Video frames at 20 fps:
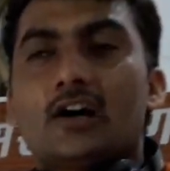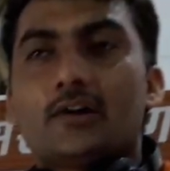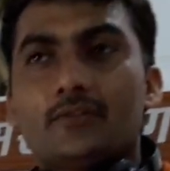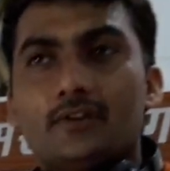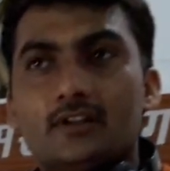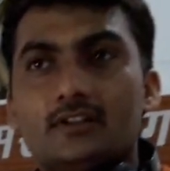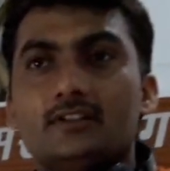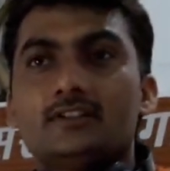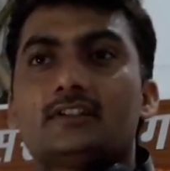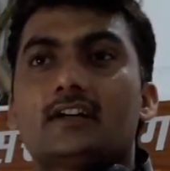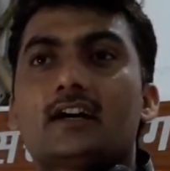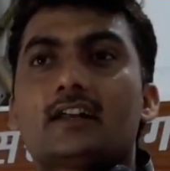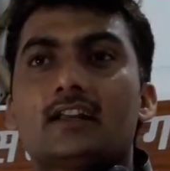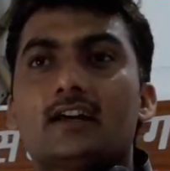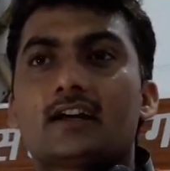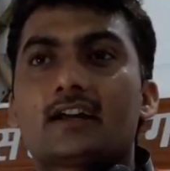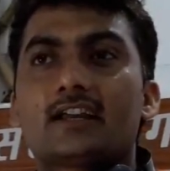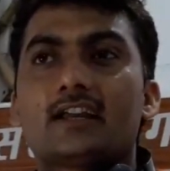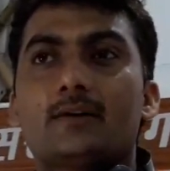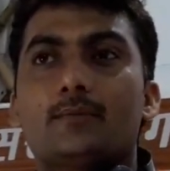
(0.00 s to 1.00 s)
अवेद
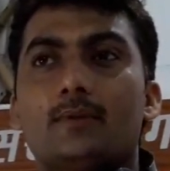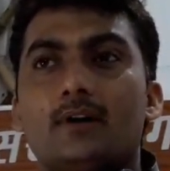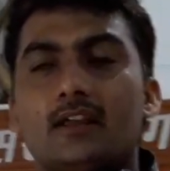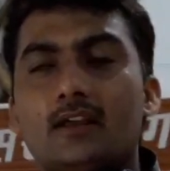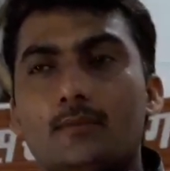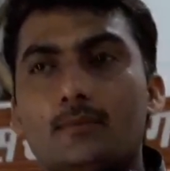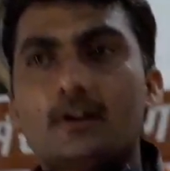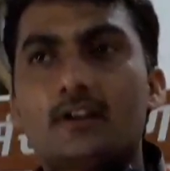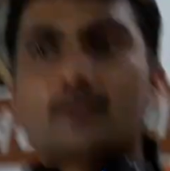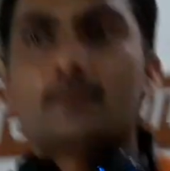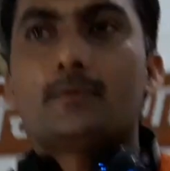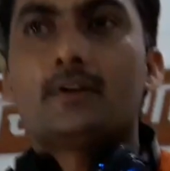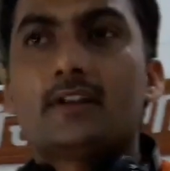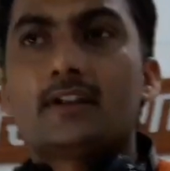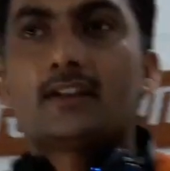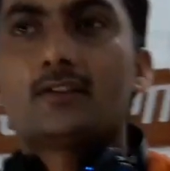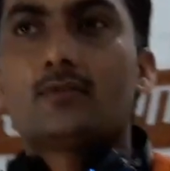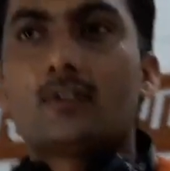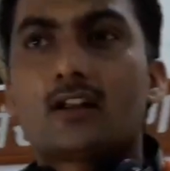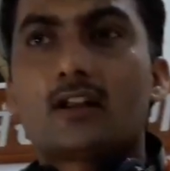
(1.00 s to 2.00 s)
जाना गया मया माने
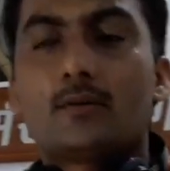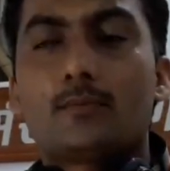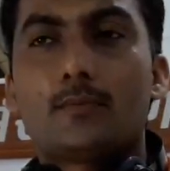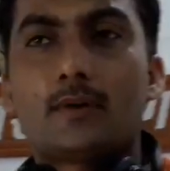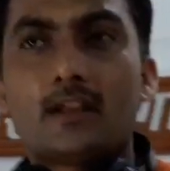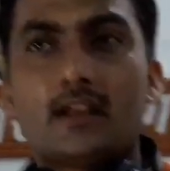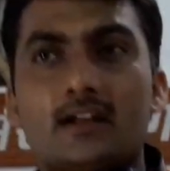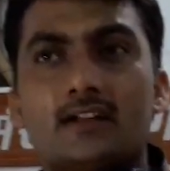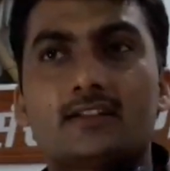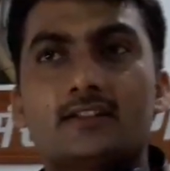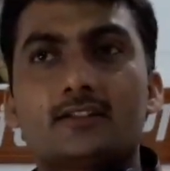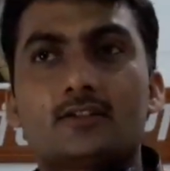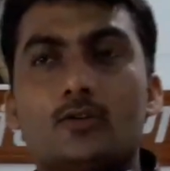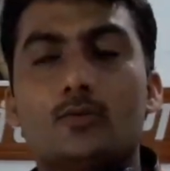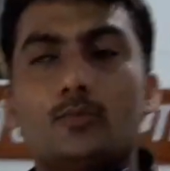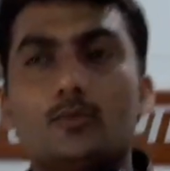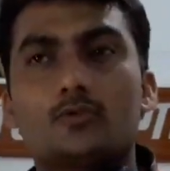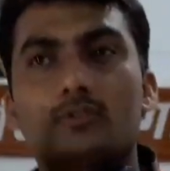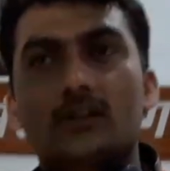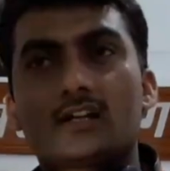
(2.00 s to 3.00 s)
मेरे द्वारा मया
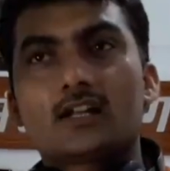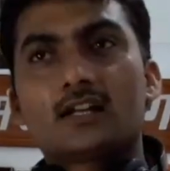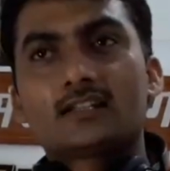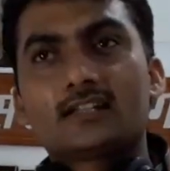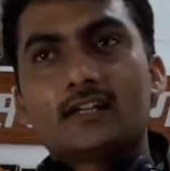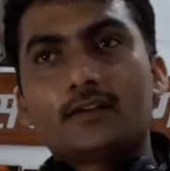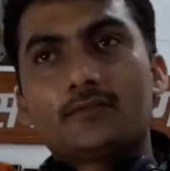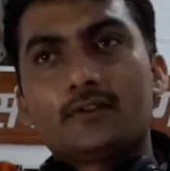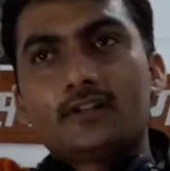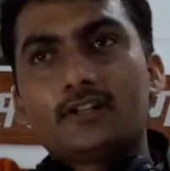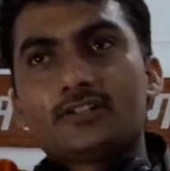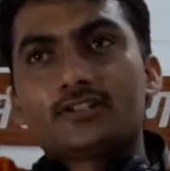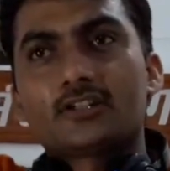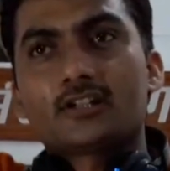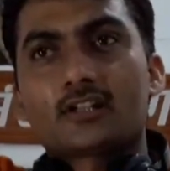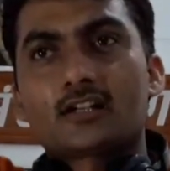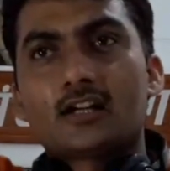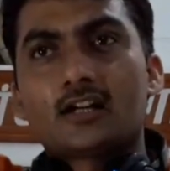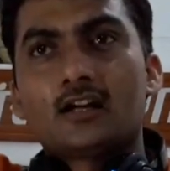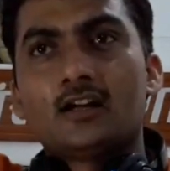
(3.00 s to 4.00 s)
किसको बोध कराता है
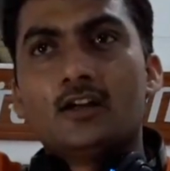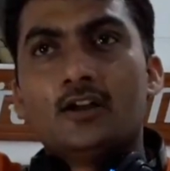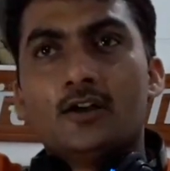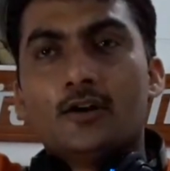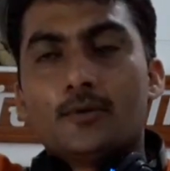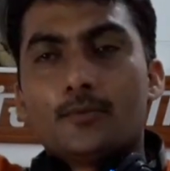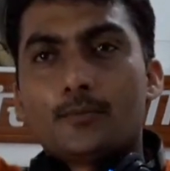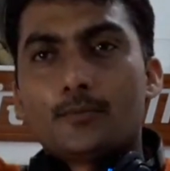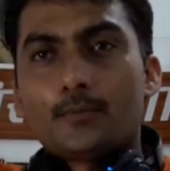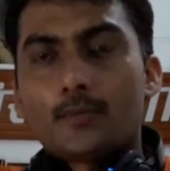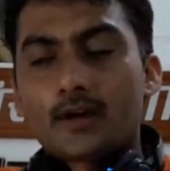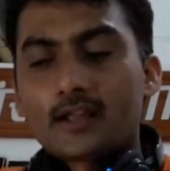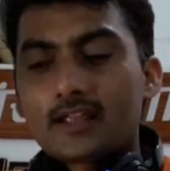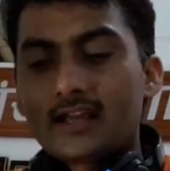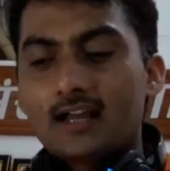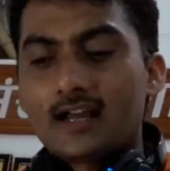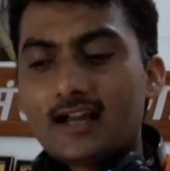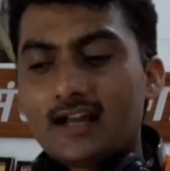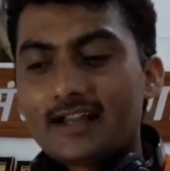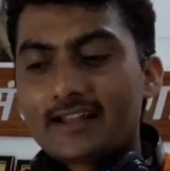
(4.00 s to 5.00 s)
वनेचर का
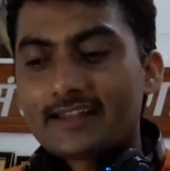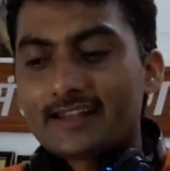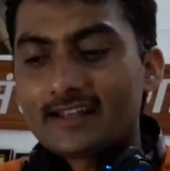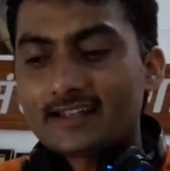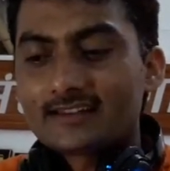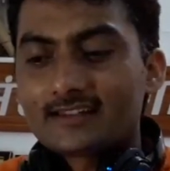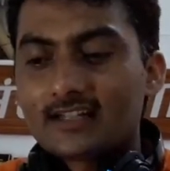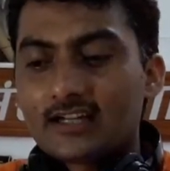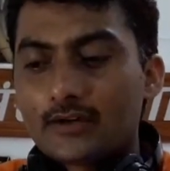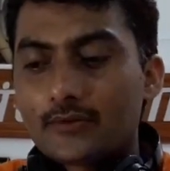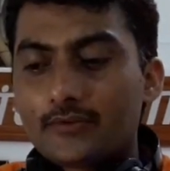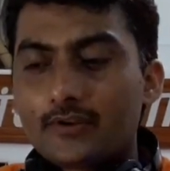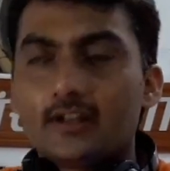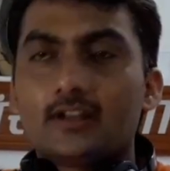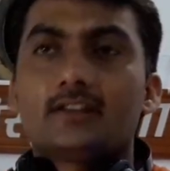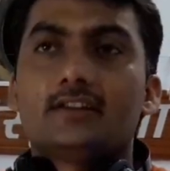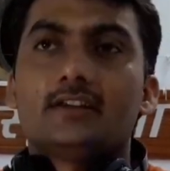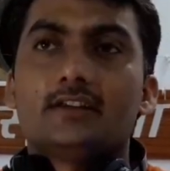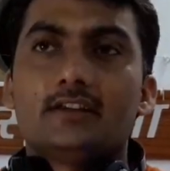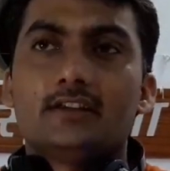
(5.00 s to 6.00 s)
मया यत
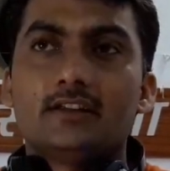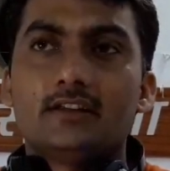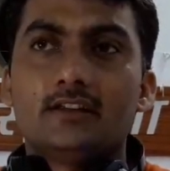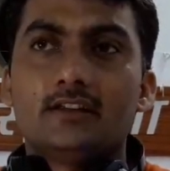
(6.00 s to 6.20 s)
अवेदी